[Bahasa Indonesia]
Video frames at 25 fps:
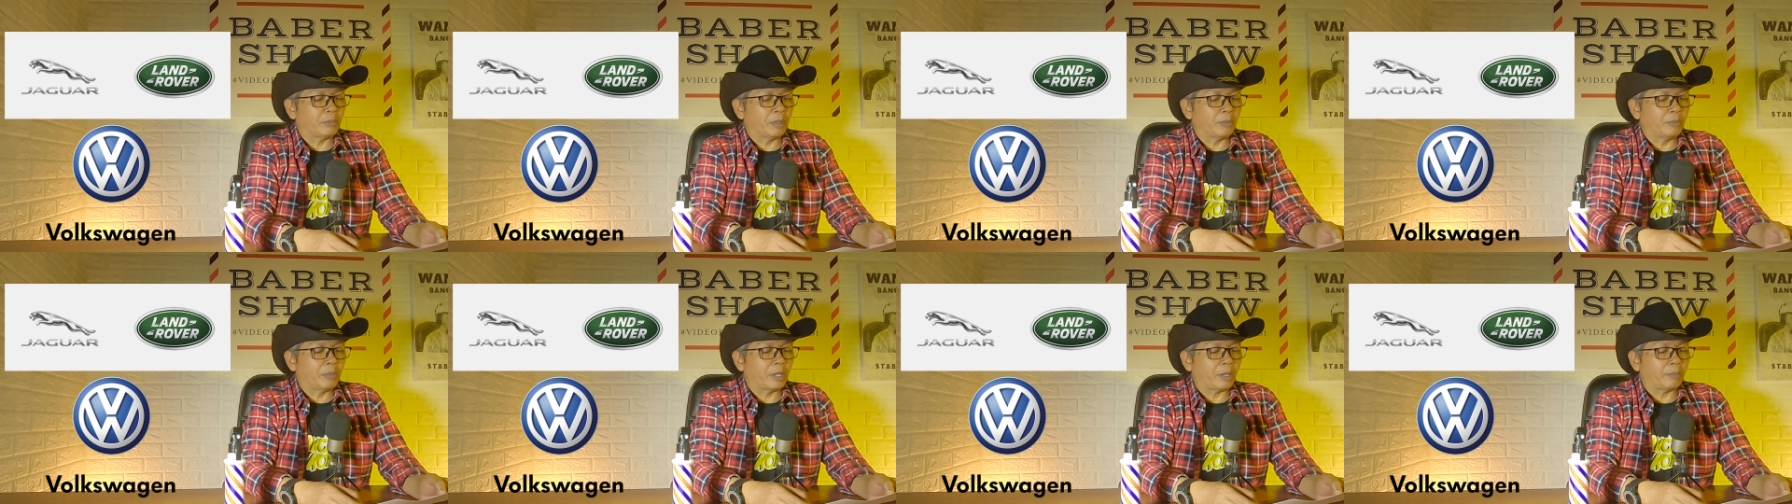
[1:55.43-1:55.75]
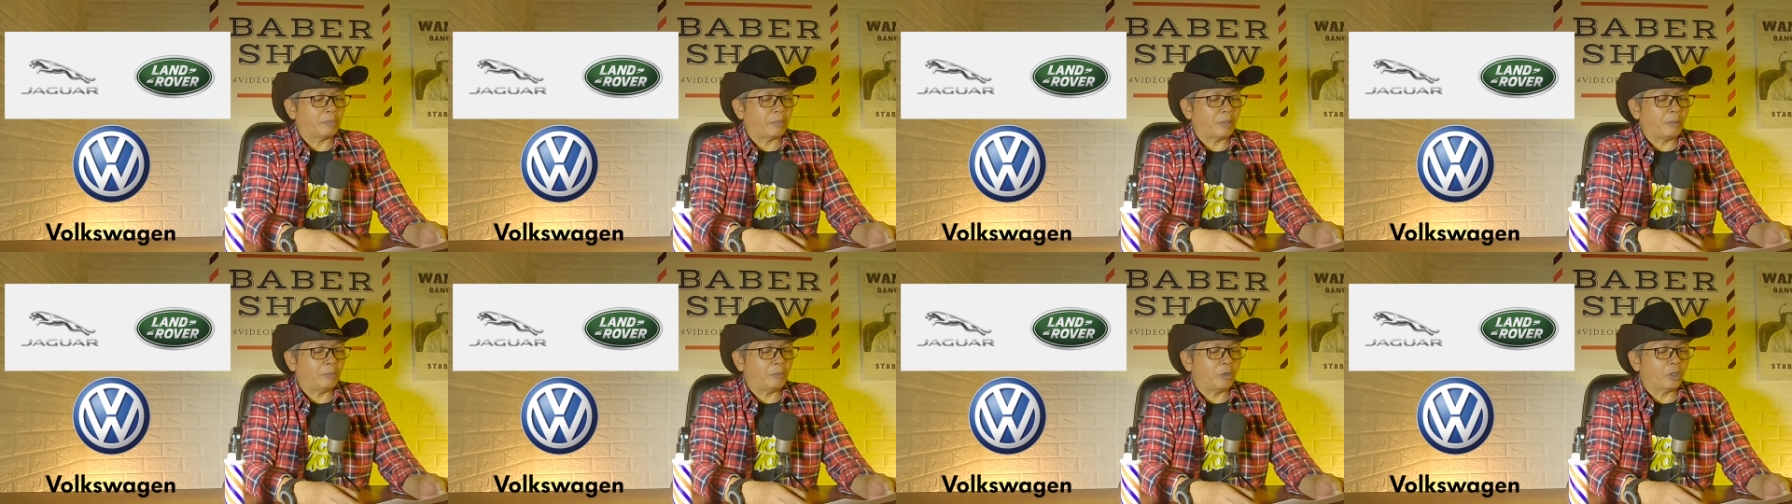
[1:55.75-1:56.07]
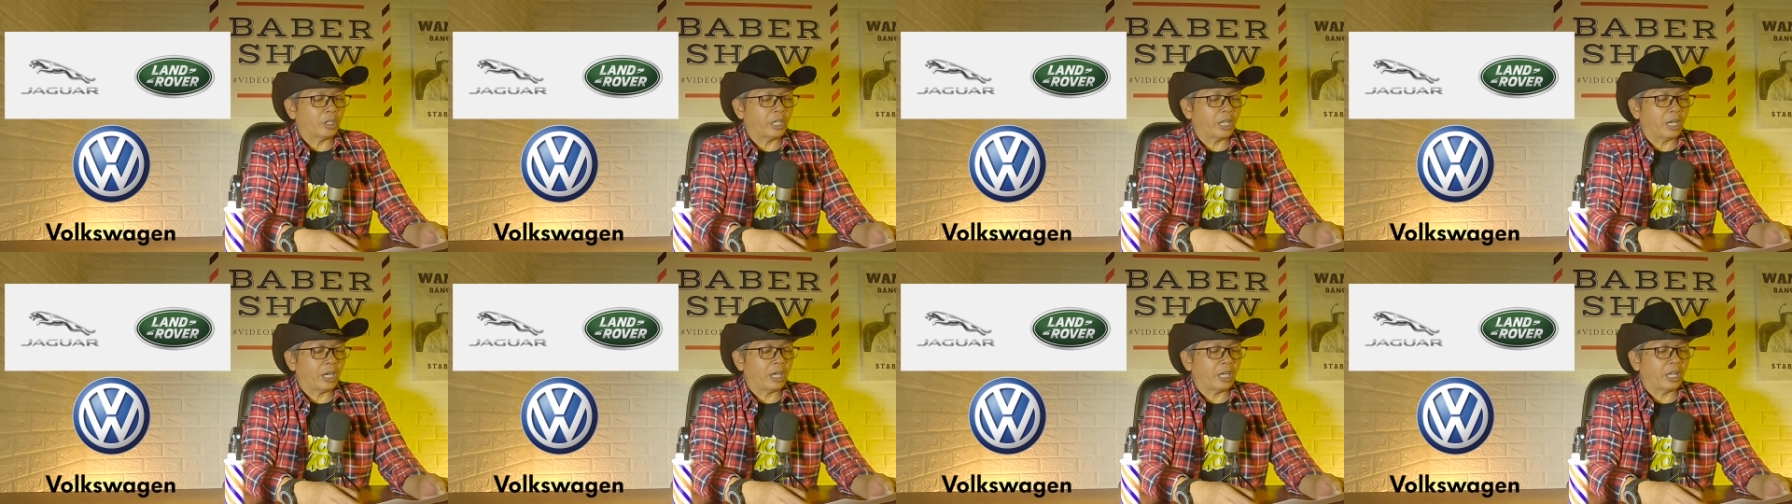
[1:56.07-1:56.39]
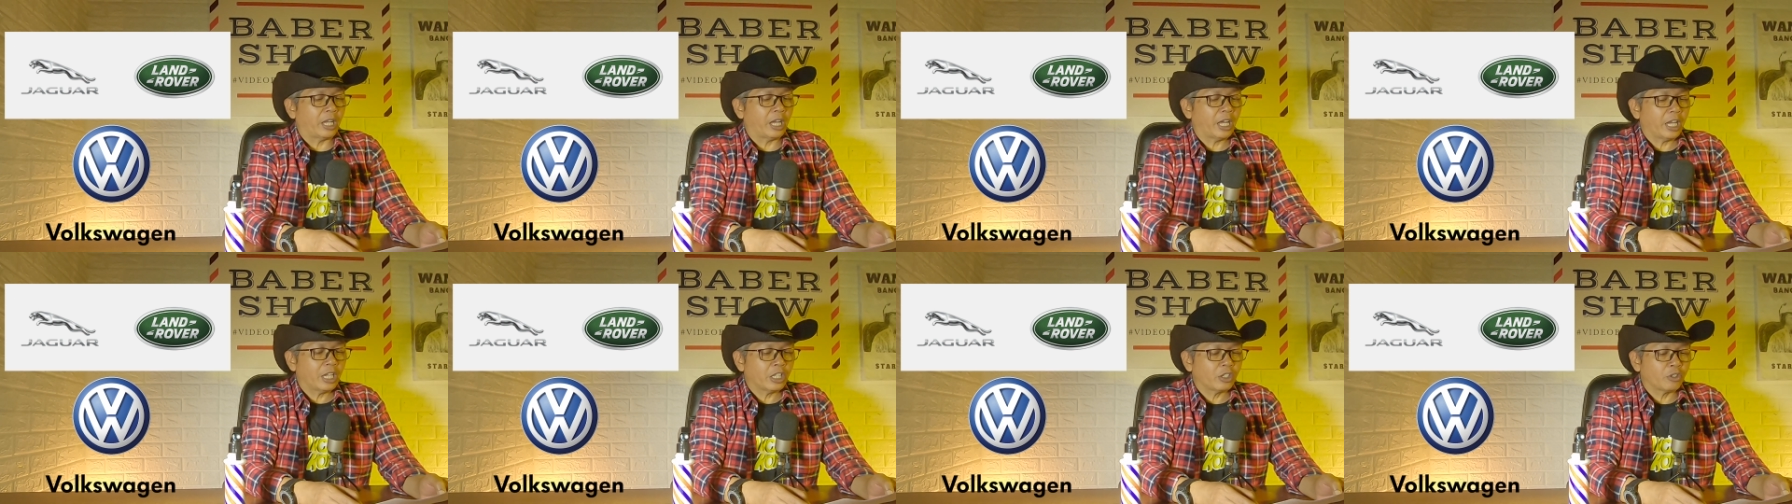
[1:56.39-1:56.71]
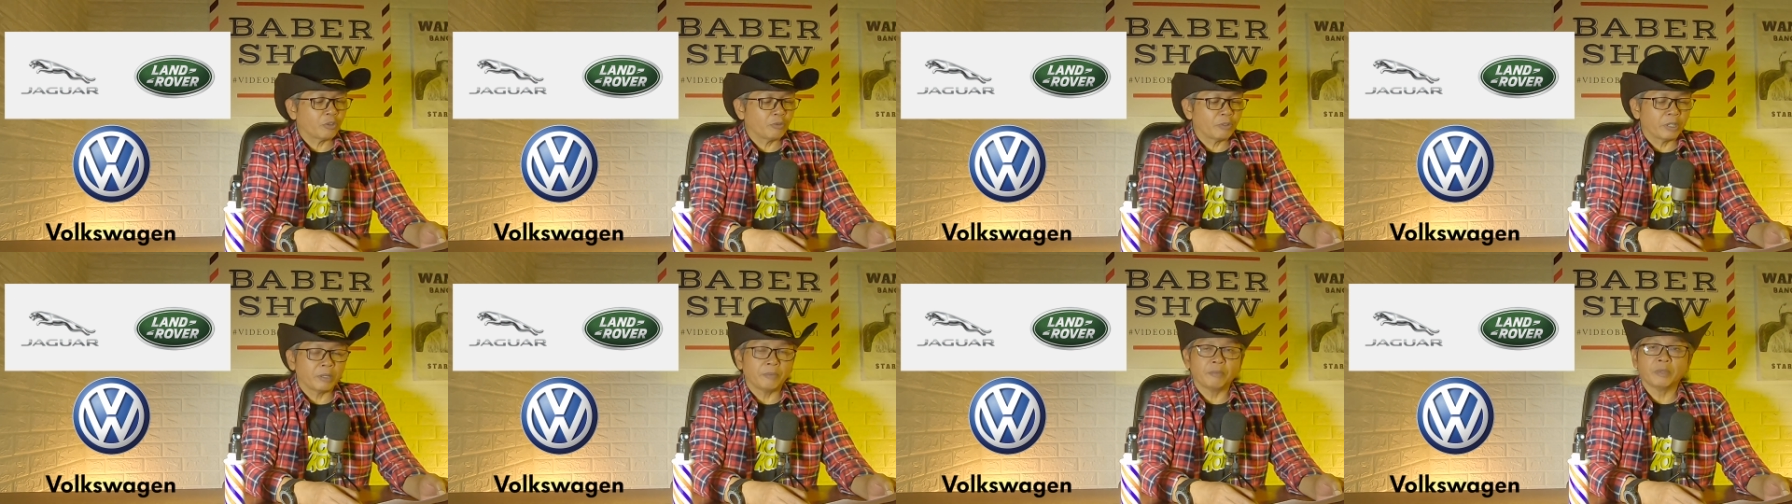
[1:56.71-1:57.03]
beberapa model
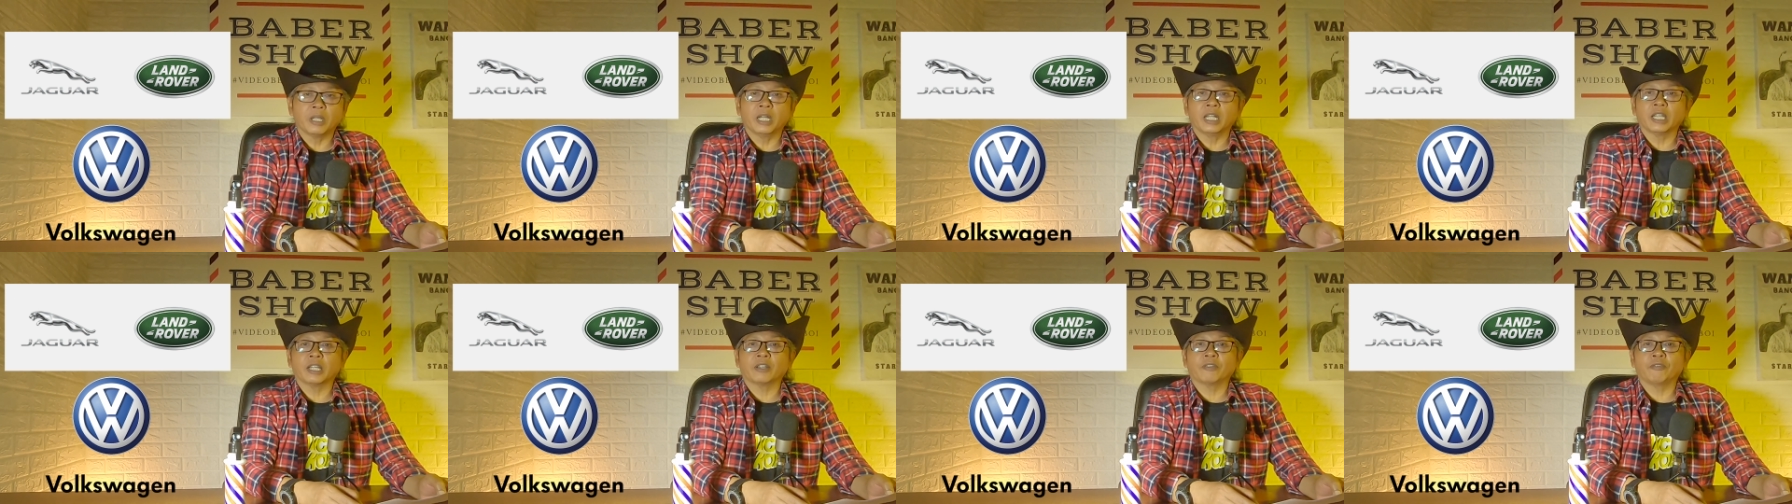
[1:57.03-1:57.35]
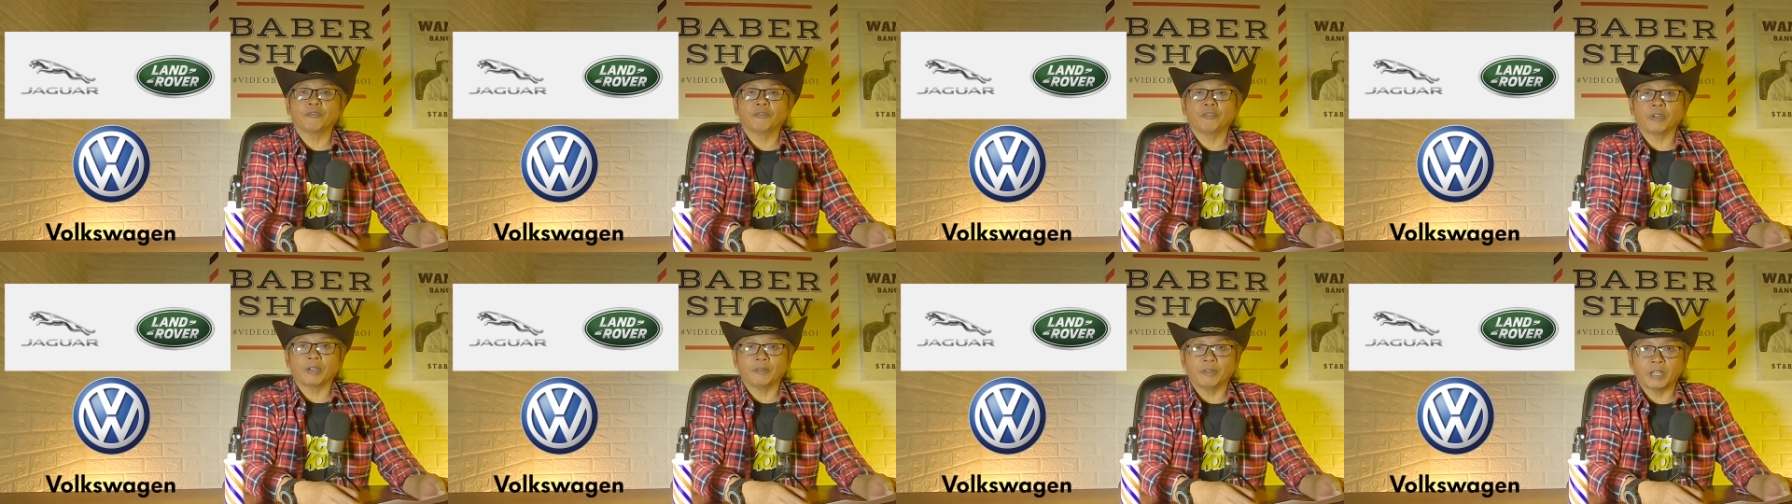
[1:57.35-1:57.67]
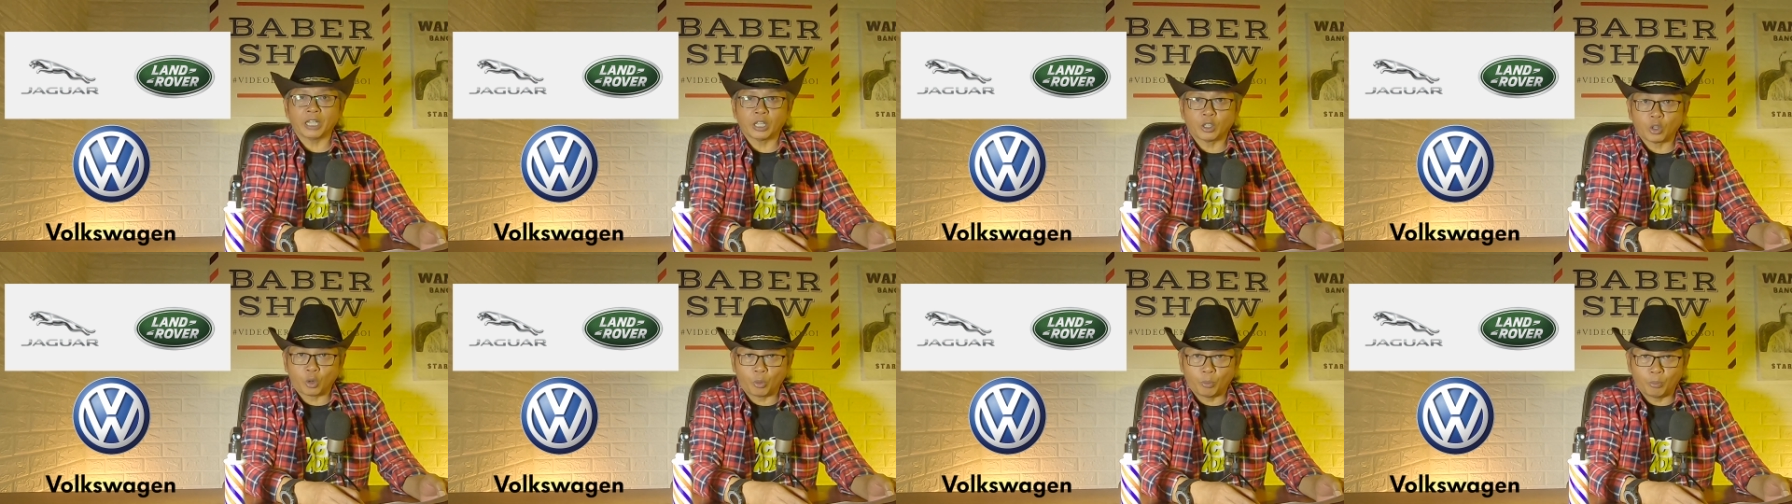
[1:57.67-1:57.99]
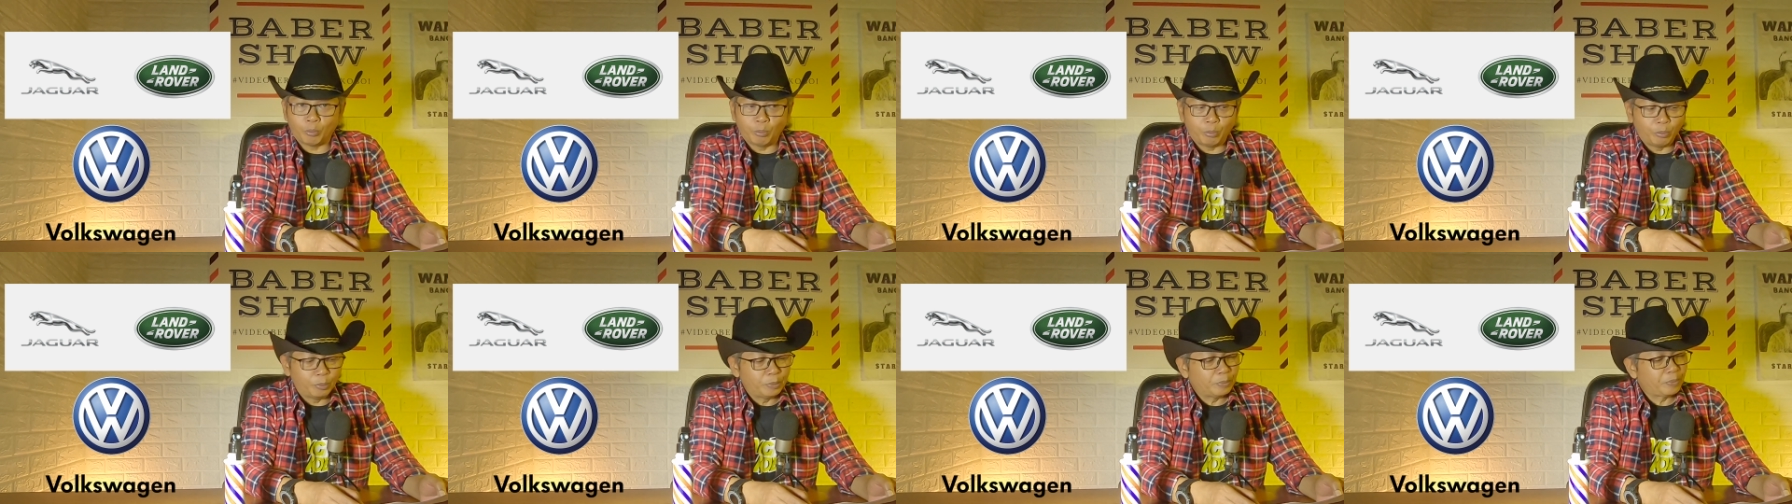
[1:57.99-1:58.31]
SUV milik VW Group.